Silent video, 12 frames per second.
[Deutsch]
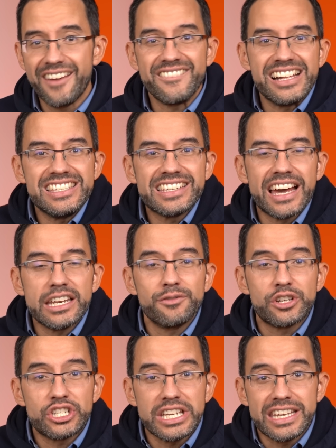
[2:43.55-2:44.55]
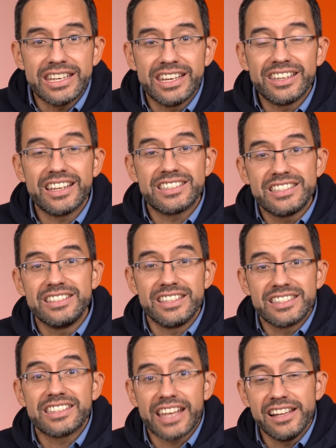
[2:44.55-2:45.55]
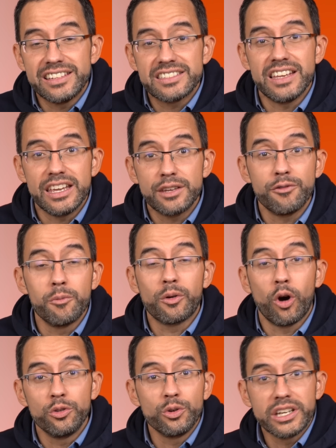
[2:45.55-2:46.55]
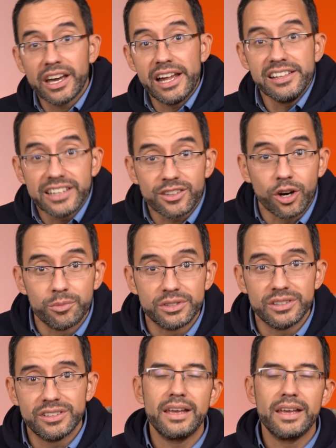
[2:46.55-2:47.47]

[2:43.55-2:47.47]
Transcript: weil sie gar nicht verstehen, dass dieses Geld tatsächlich vom Konto ihrer Eltern kommt.